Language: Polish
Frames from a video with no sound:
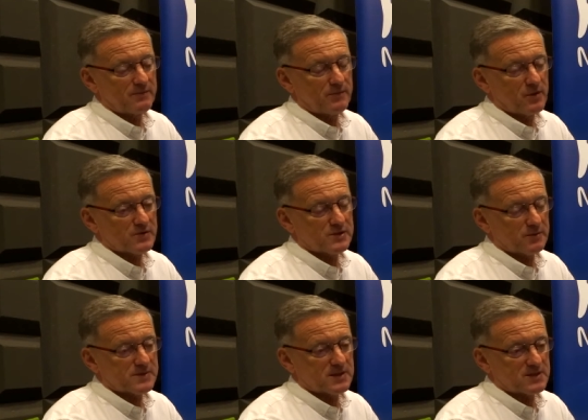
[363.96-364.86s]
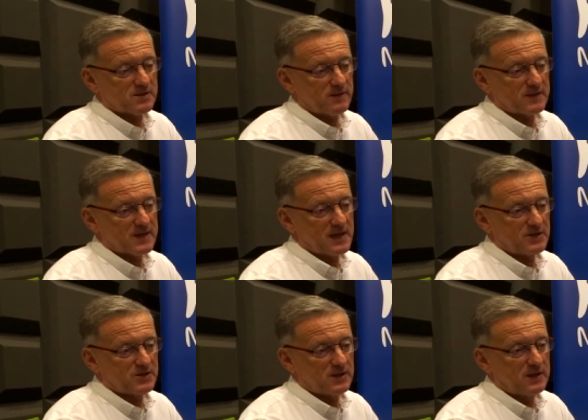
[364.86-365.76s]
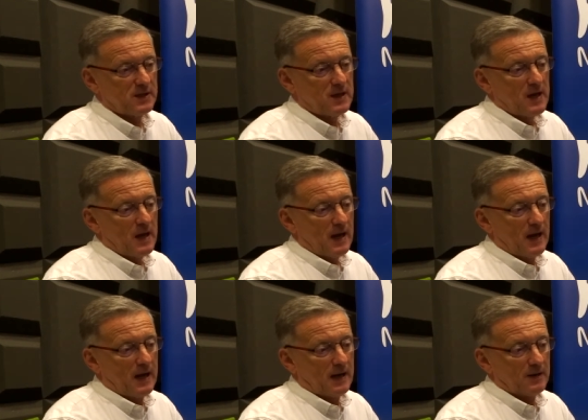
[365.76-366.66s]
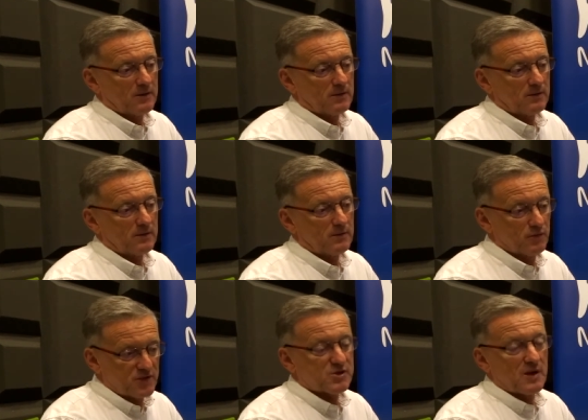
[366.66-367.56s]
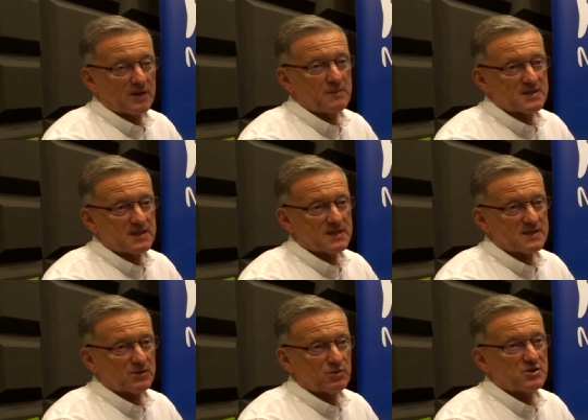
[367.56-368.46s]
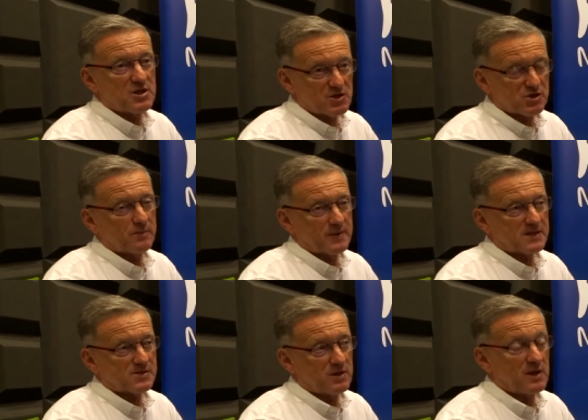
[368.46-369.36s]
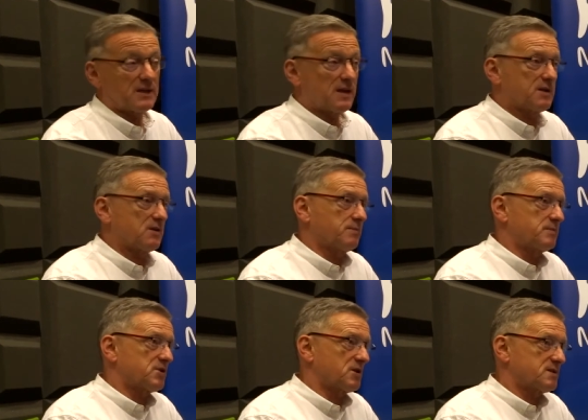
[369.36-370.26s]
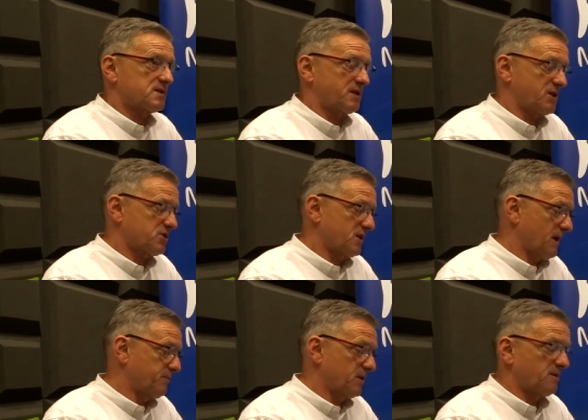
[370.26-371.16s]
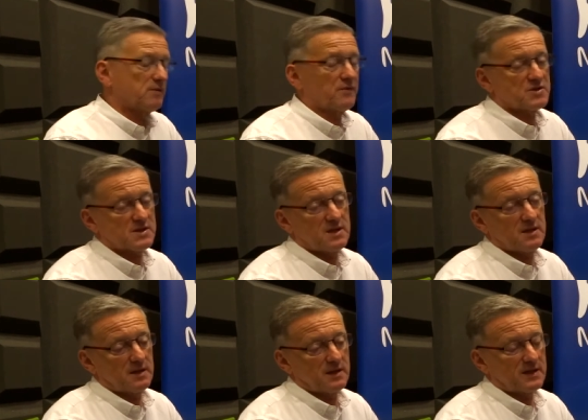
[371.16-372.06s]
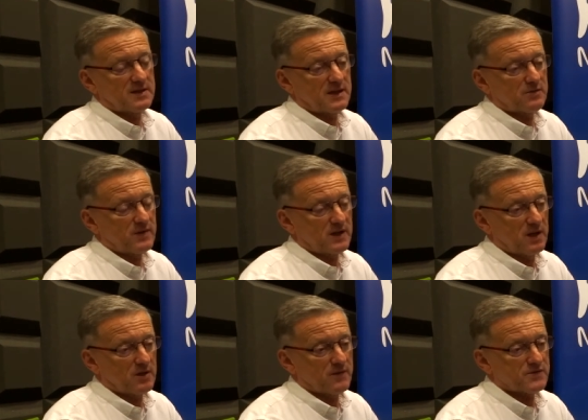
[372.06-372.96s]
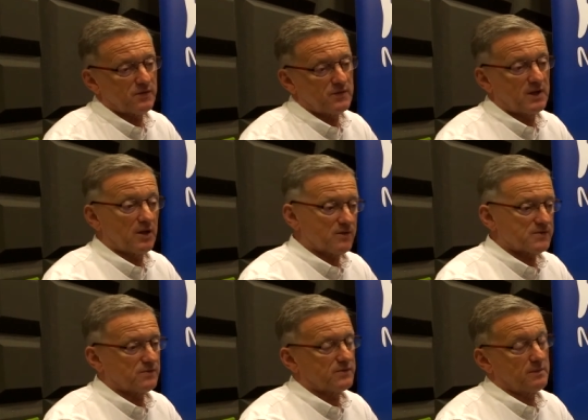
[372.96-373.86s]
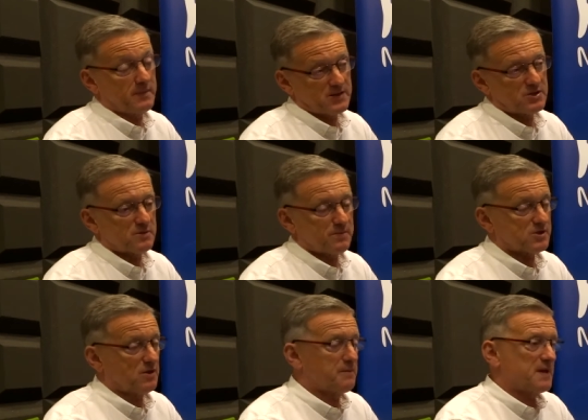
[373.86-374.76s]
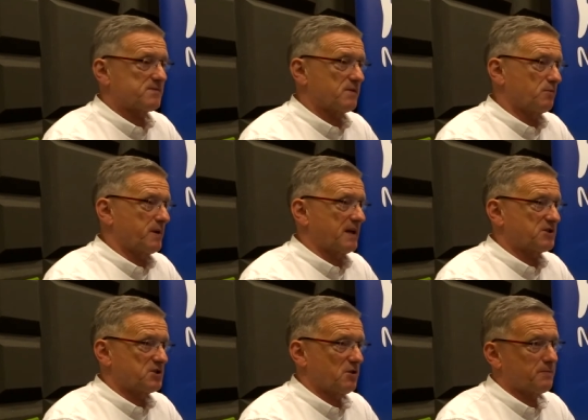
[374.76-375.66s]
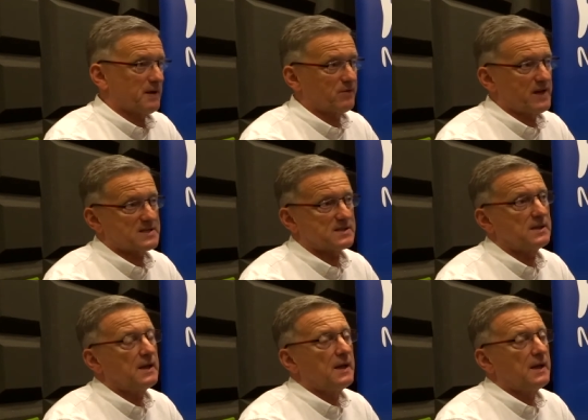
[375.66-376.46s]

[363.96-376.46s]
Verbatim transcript: non-stop stresowe zajęcie, a również administracja, która ciężko pracuje. Ja dlatego bym serdecznie apelował do wszystkich kandydatów na kierowców i kierowców, tym bardziej, że, Szanowni Państwo, ubiegacie się o prawo jazdy